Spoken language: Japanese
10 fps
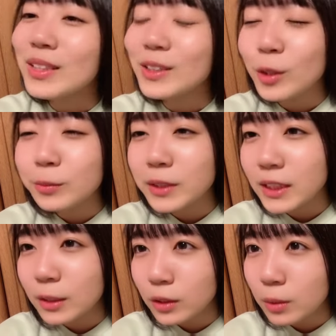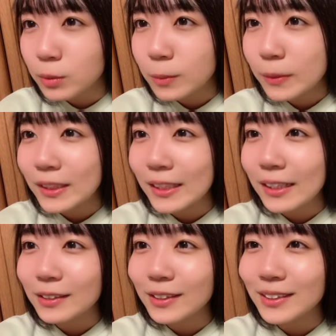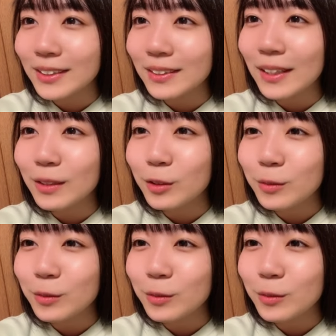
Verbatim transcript: ストロベリーニャンコさん、虫眼鏡限界詐欺さんたらの、